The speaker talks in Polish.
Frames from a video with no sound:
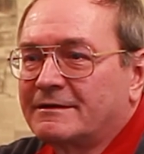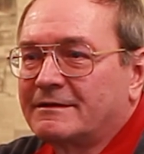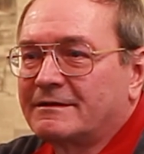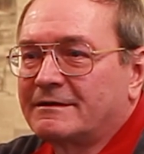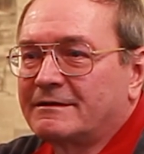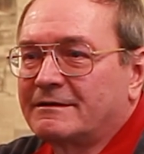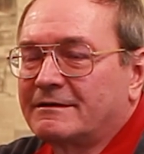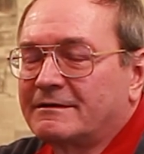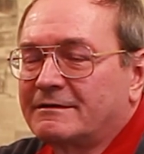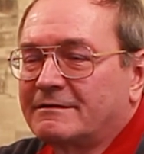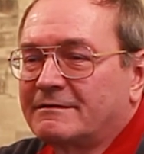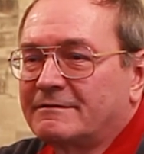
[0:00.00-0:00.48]

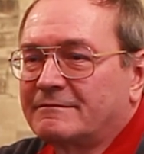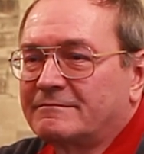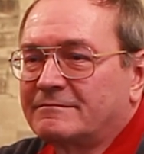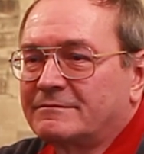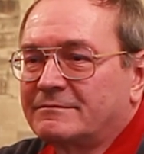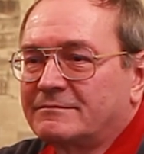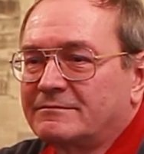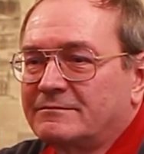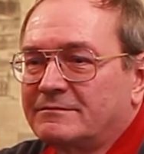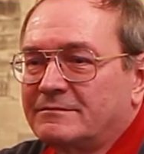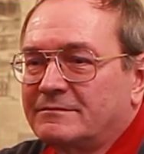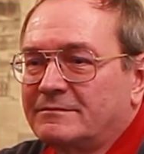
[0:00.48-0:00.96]
e,
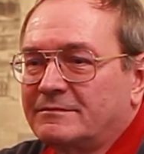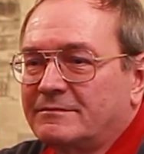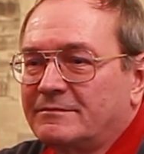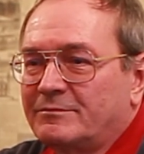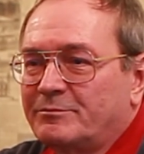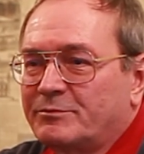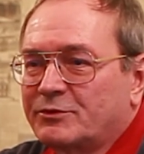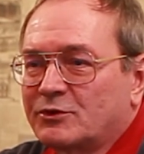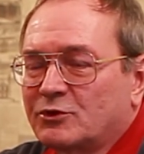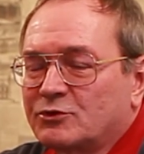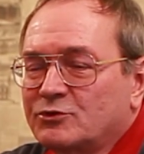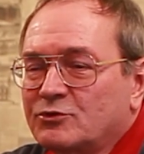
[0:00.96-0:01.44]

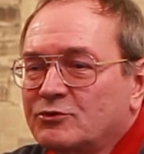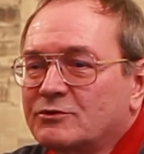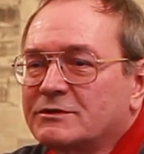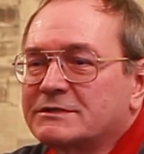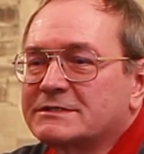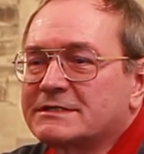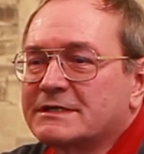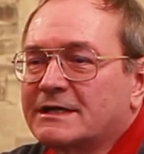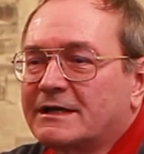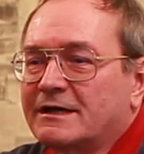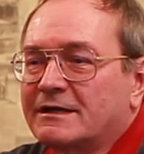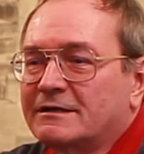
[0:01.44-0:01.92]

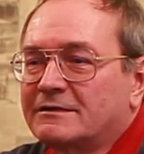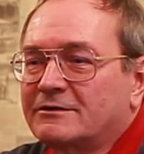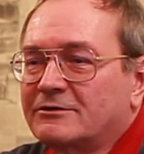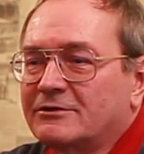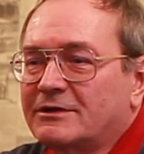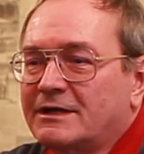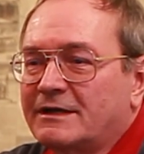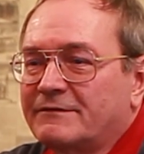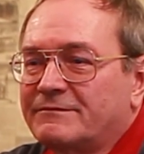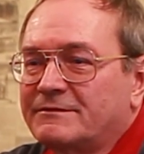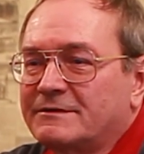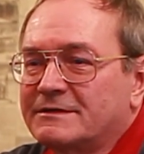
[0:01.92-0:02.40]
produkcji
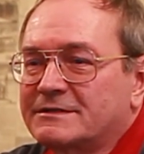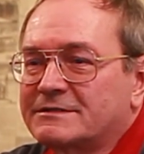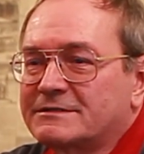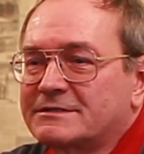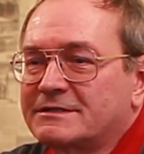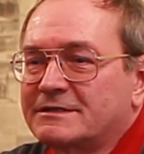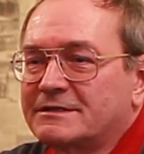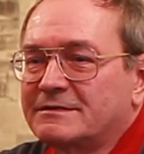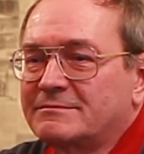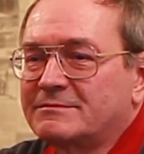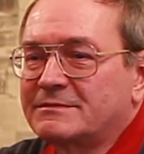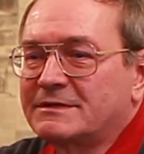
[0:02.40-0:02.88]

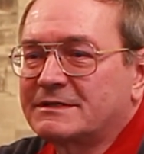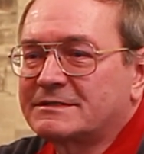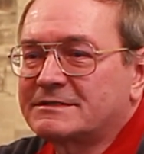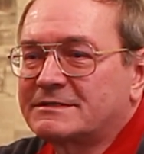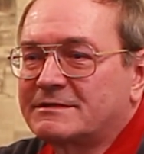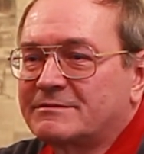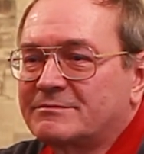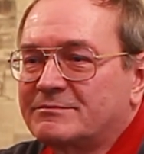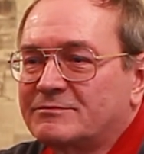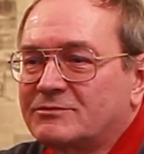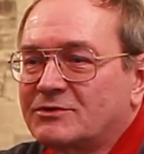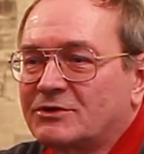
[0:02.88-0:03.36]
kartograficznej
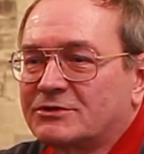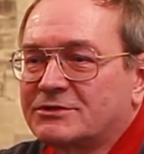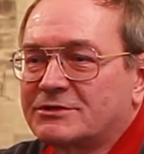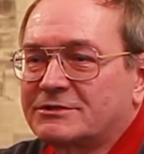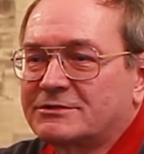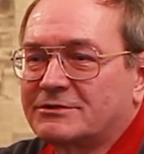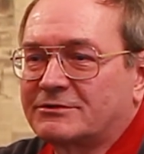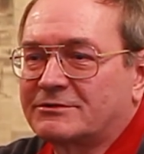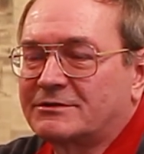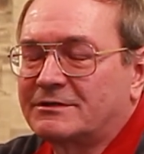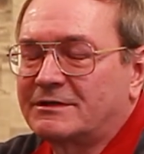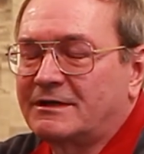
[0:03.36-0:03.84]
jestem
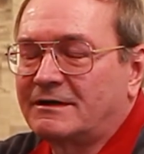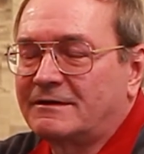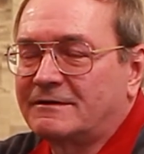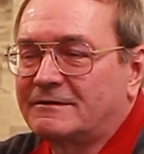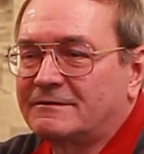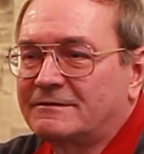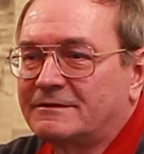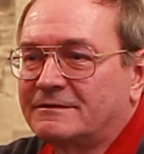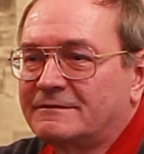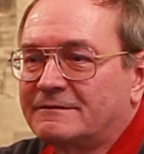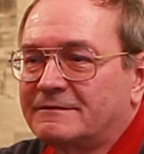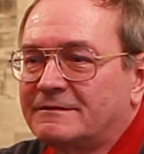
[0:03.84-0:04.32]
dość
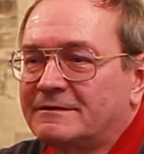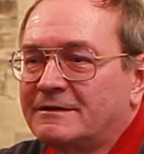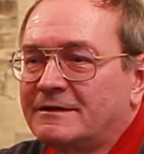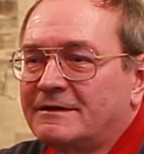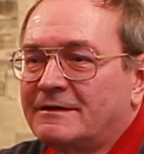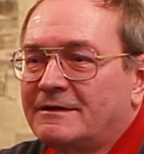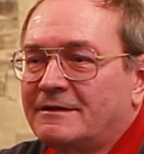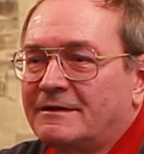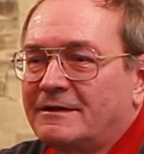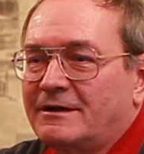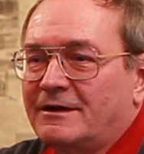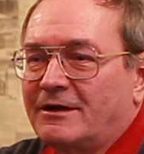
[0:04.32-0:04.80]
oddalony.
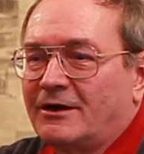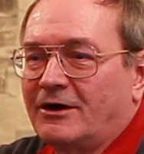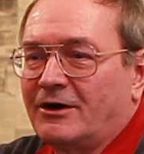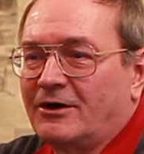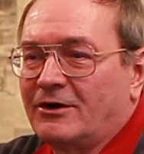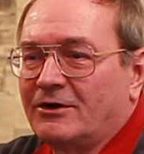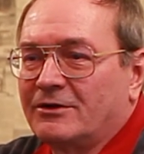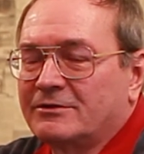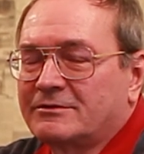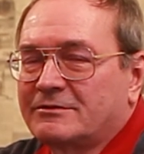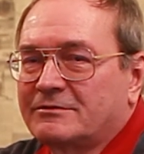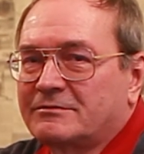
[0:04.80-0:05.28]

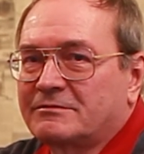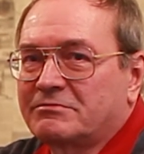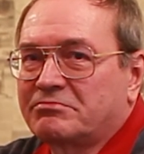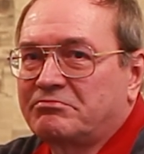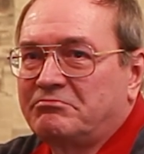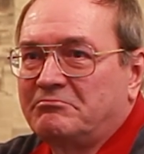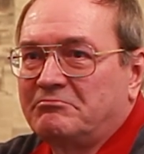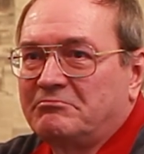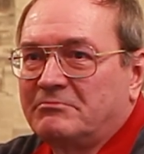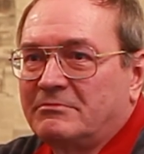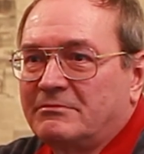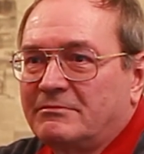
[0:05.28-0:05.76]
Od
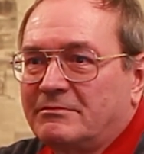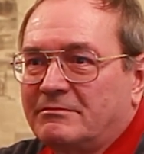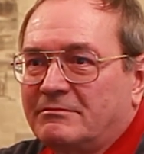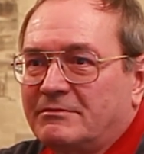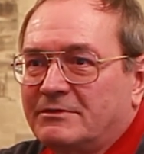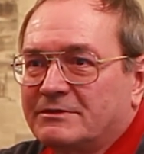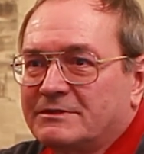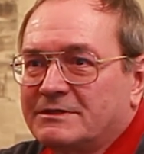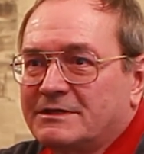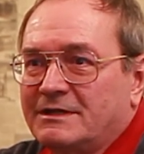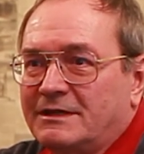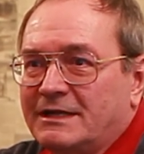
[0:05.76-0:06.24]

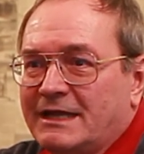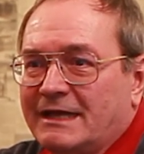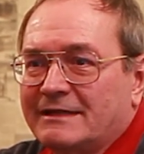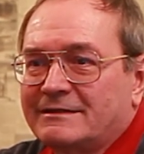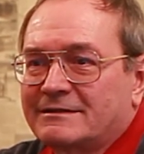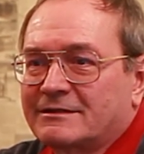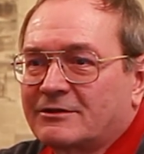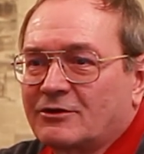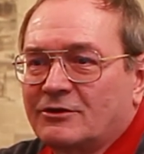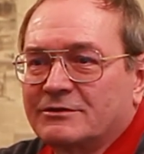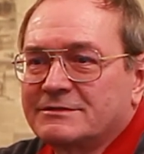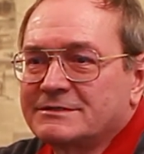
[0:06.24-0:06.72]

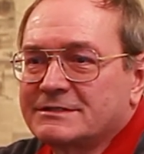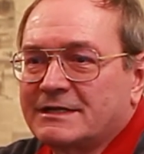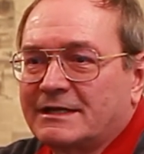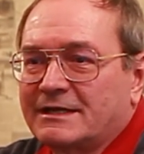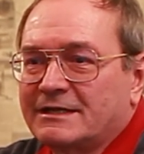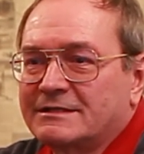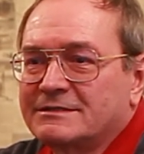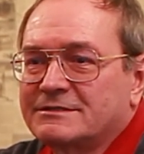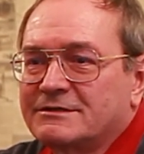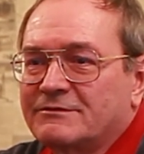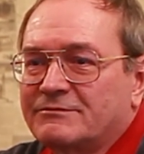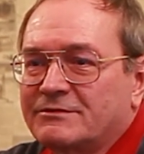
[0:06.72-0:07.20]
lat, końca
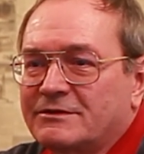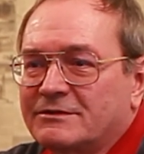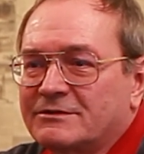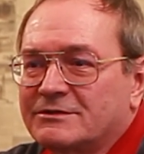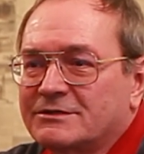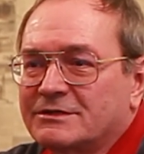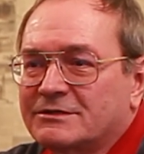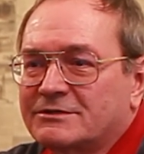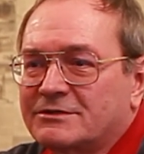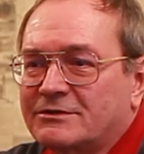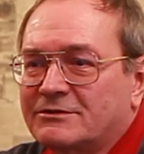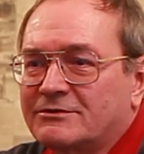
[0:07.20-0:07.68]
lat
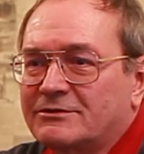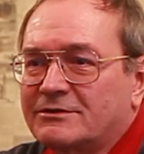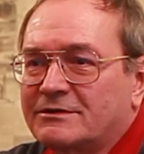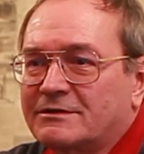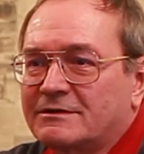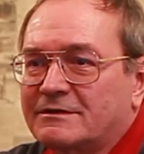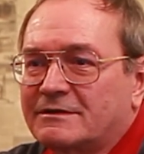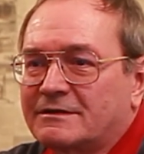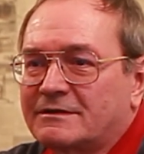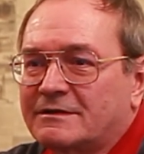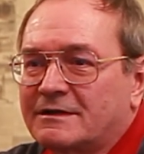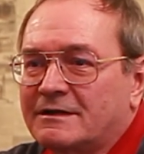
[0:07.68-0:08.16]
90.
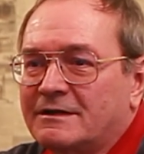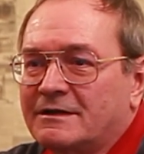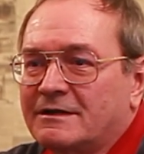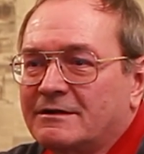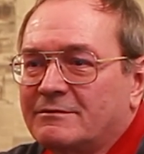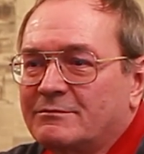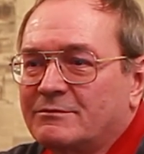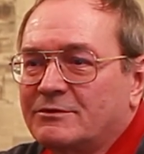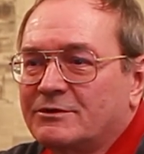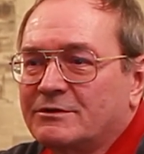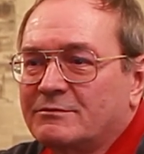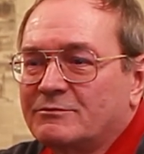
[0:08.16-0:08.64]

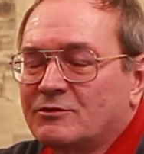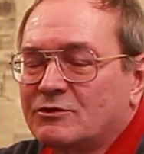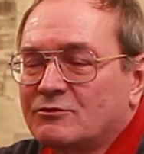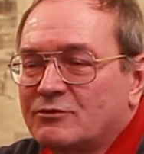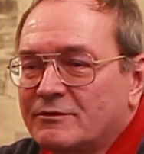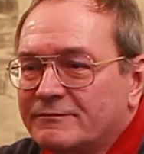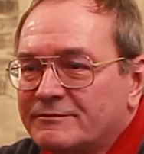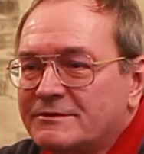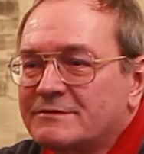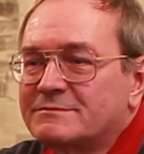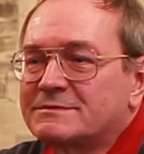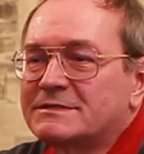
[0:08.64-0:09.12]
moim
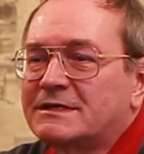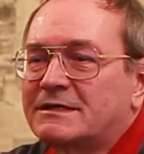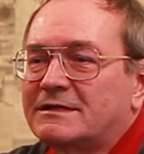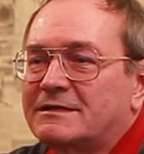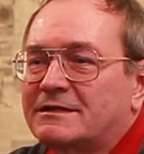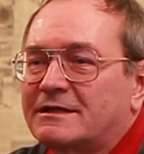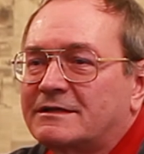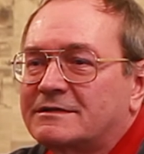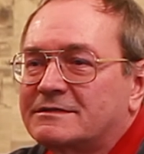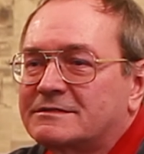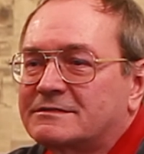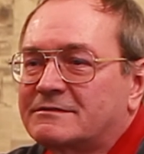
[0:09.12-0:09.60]
głównym
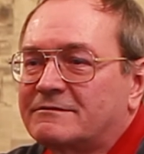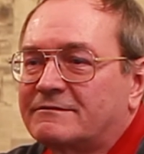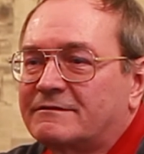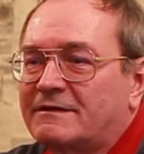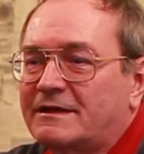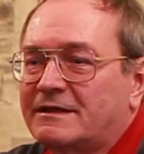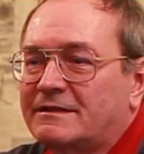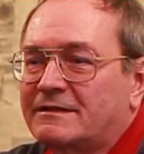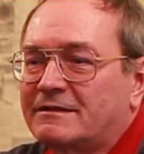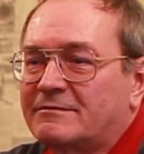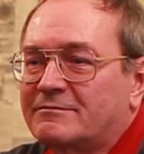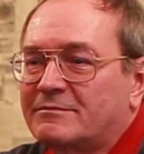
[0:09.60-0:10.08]

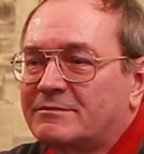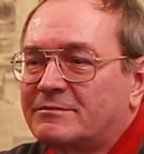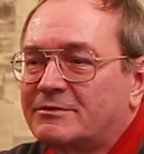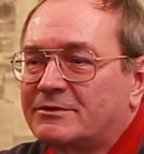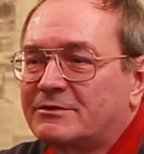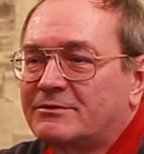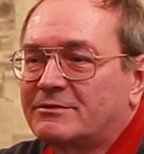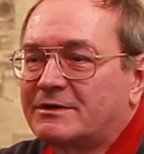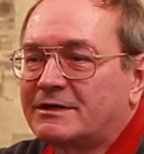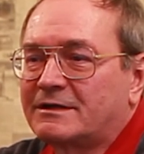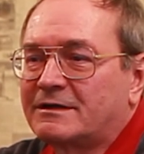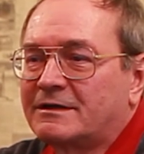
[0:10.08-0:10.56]
zainteresowaniem
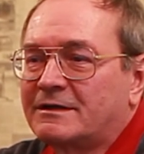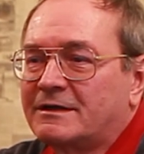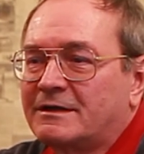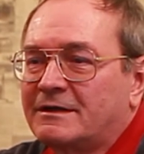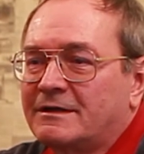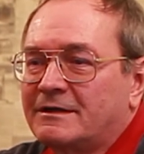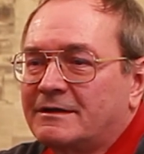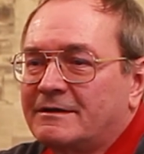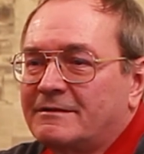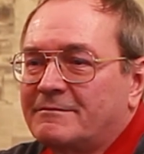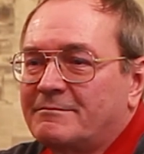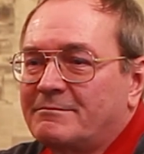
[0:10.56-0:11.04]
były
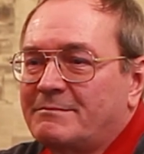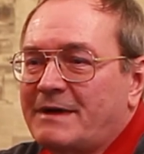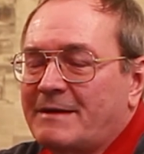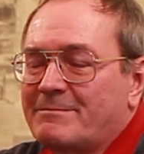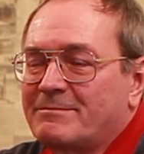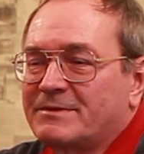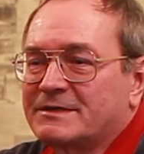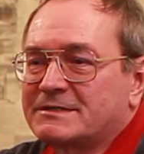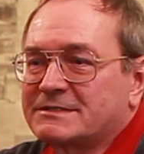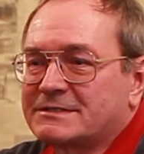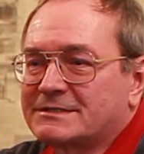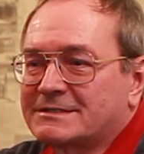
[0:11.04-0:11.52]

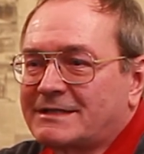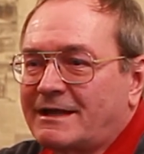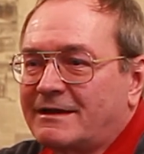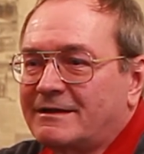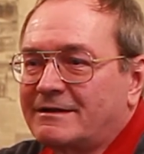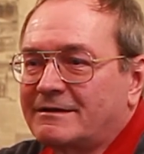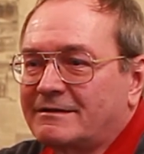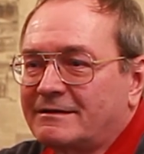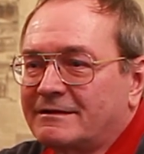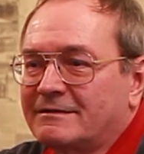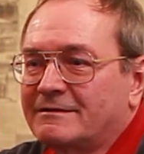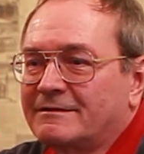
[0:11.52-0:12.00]
mapy
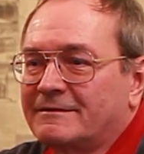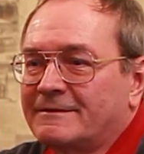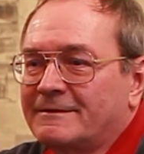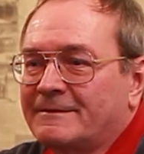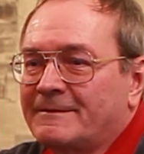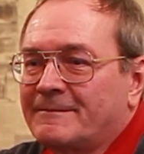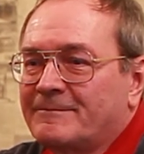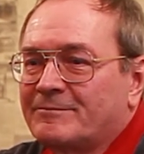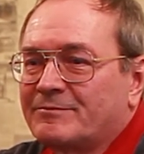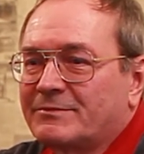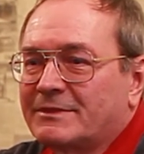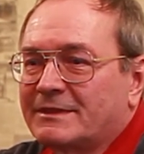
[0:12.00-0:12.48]
stare,
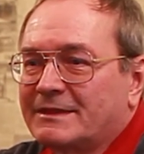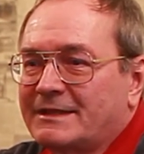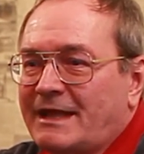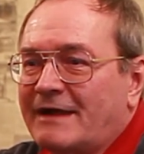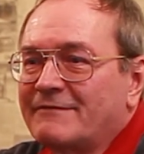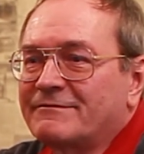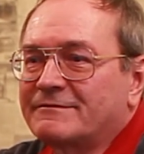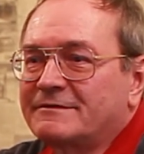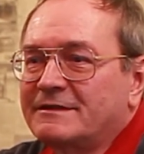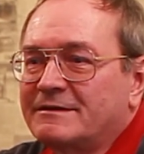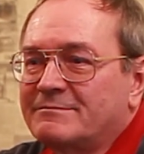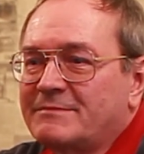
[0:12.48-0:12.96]

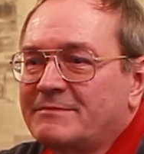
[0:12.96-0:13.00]
dawne